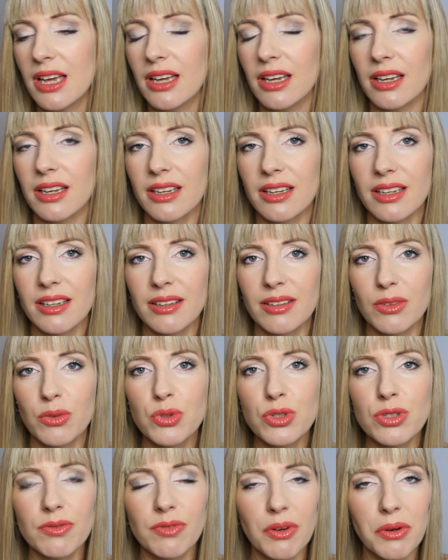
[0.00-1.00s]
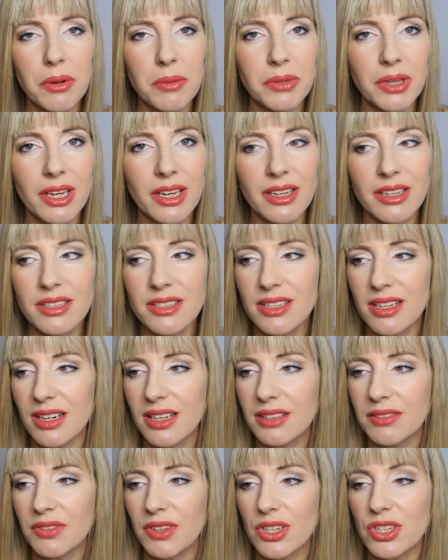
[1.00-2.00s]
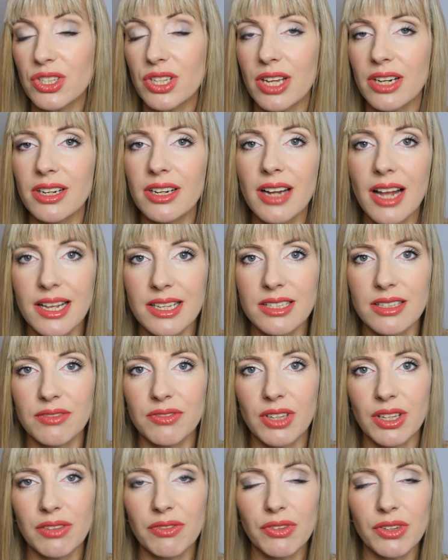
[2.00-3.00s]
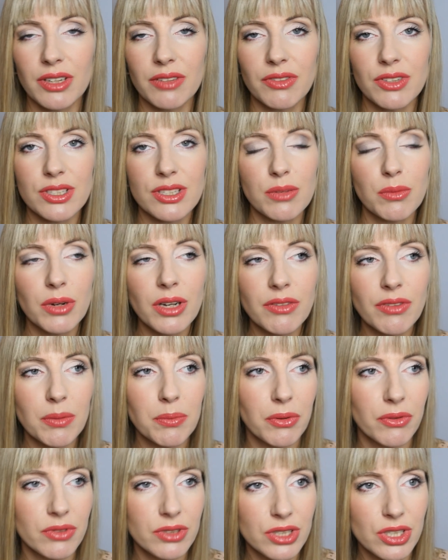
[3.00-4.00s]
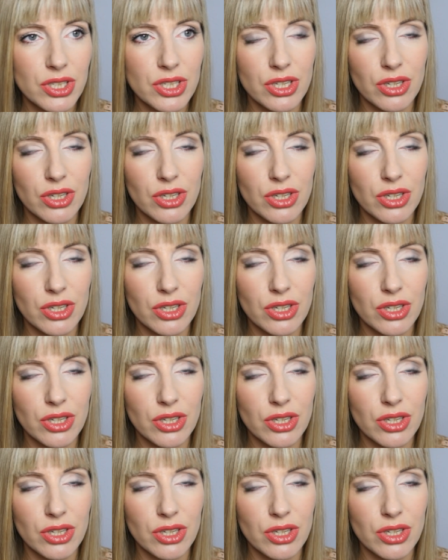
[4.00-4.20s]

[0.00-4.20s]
E, używałam jej zaledwie 4 razy w tej chwili, więc nie mogę Wam powiedzieć,